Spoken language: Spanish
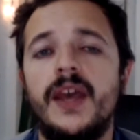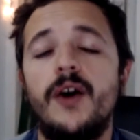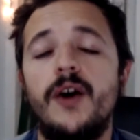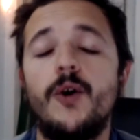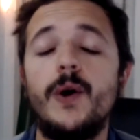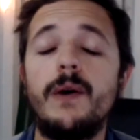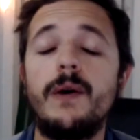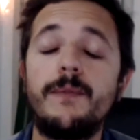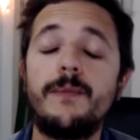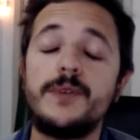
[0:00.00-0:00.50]

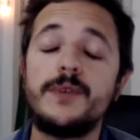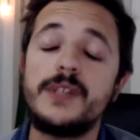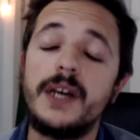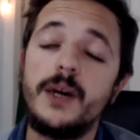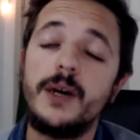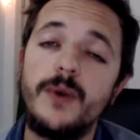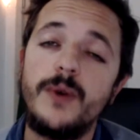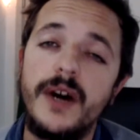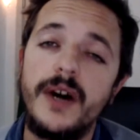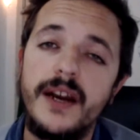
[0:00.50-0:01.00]
Hoy vamos a
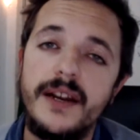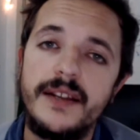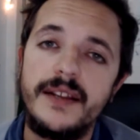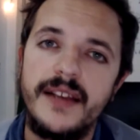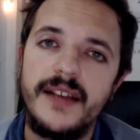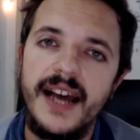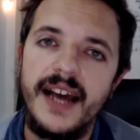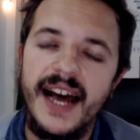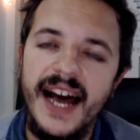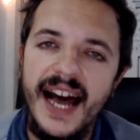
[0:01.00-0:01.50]

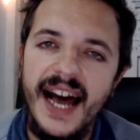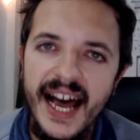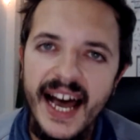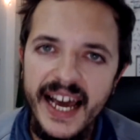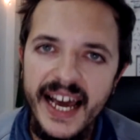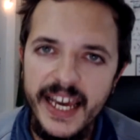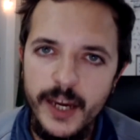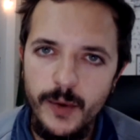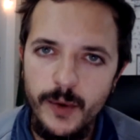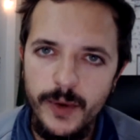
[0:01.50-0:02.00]
jugar
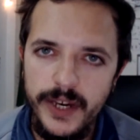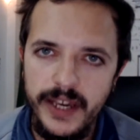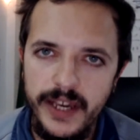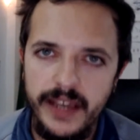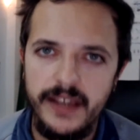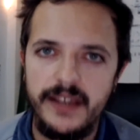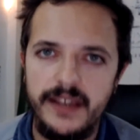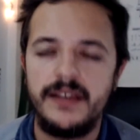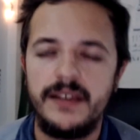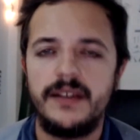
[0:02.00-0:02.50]

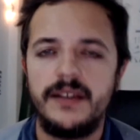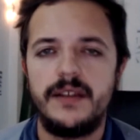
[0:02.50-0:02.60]
Highway,